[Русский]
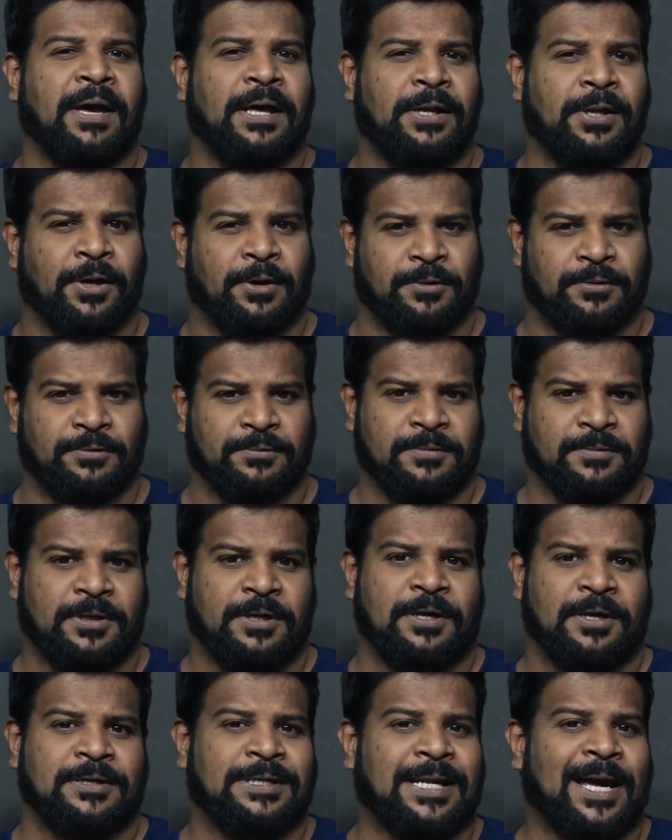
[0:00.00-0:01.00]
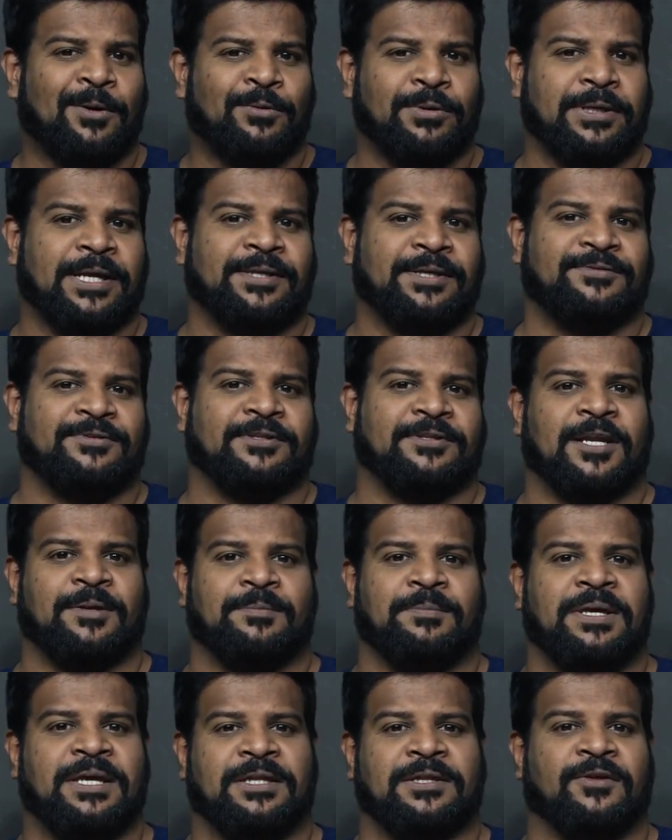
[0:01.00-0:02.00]
В настоящее время
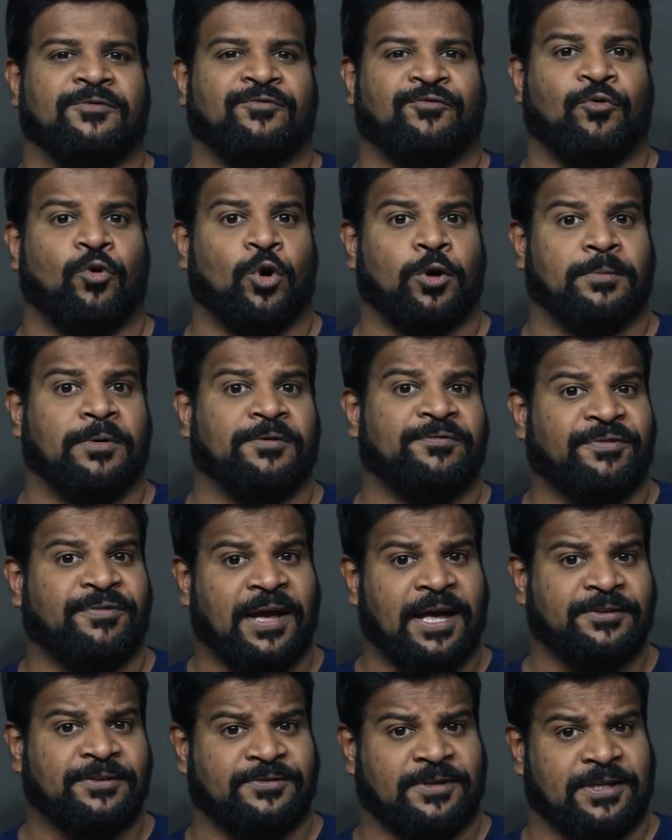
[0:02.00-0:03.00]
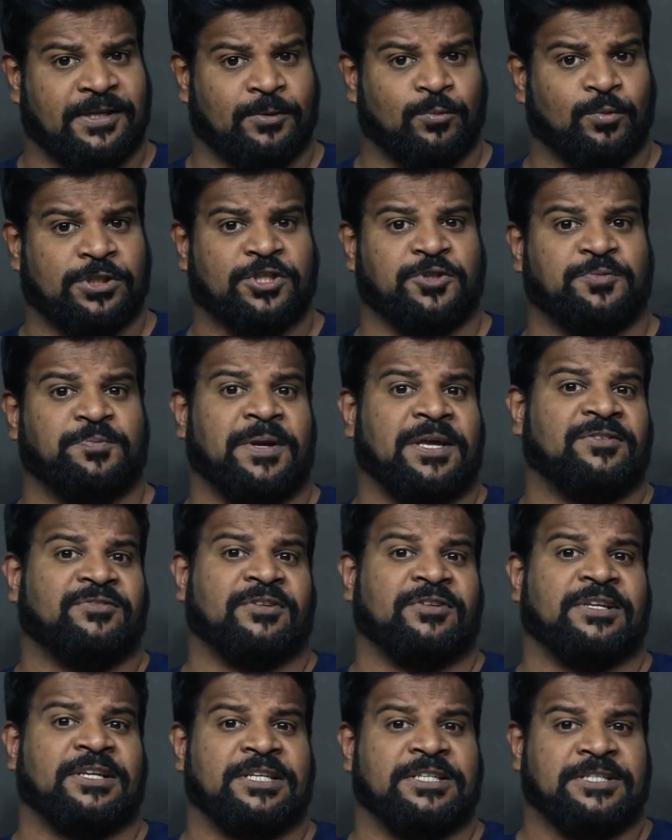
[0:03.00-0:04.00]
это может быть в форме голодания –